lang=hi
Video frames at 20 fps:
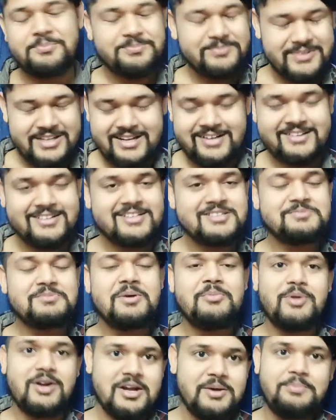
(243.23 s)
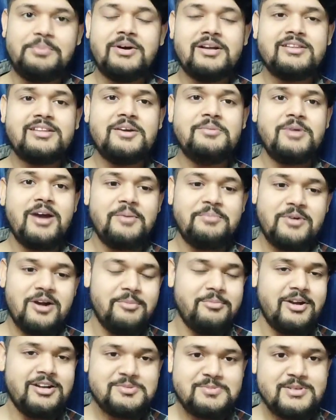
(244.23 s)
आप थिएटर्स में बड़े पर्दे में आप
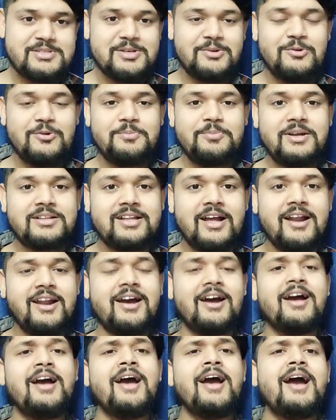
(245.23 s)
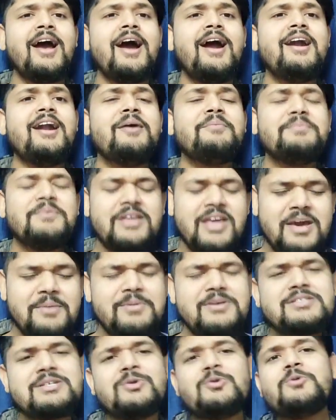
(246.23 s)
कमेंट्स में ज़रूर बताना एंड आप
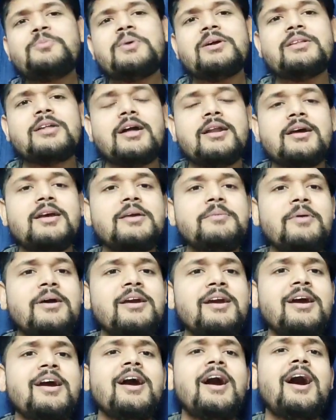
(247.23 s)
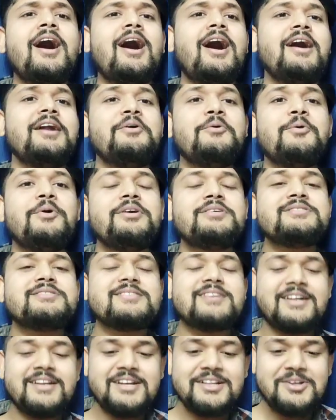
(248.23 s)
ये भी ज़रूर बताना कि भाई हर कोई
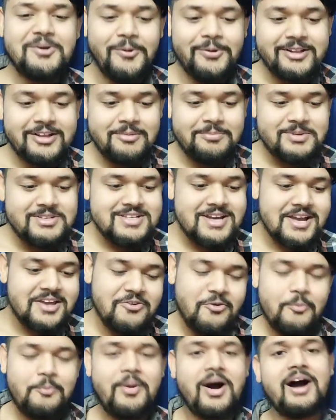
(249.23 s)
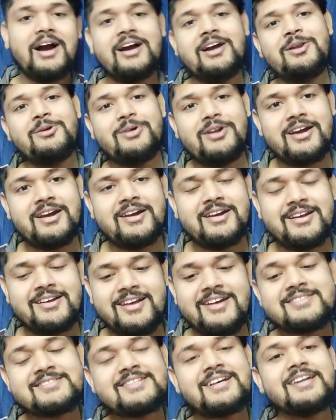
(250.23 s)
सनी देओल के पीछे क्यों पागल हो रहा है
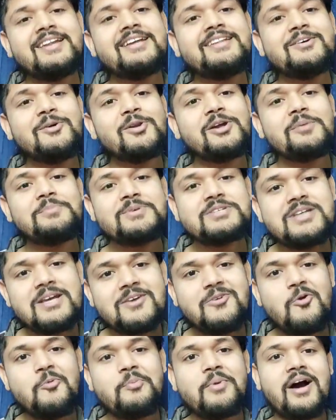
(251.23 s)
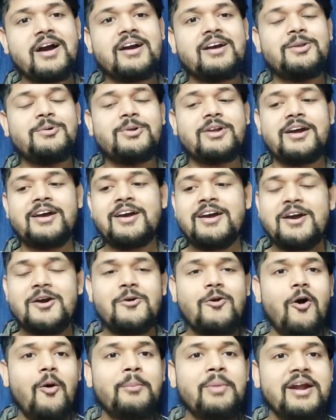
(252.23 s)
यार सनी देओल के पीछे क्यों पागल हो रहा है
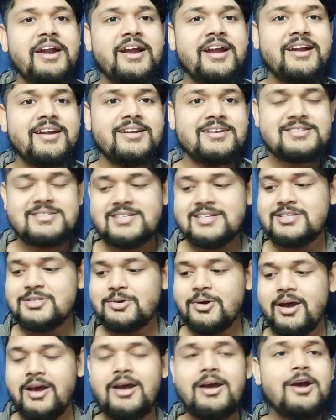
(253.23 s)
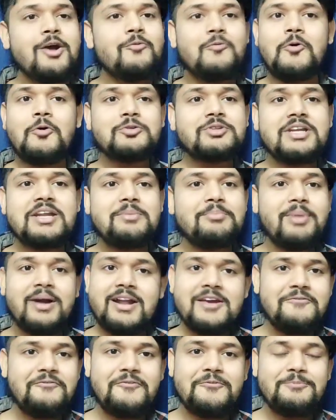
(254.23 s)
कॉमेडी इंडस्ट्री जो है वो उतनी
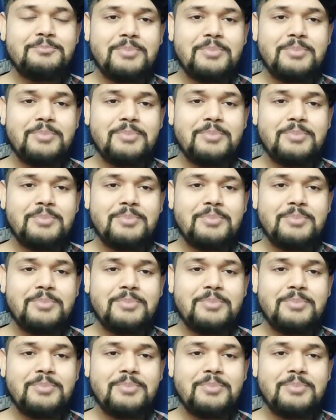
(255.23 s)
बड़ी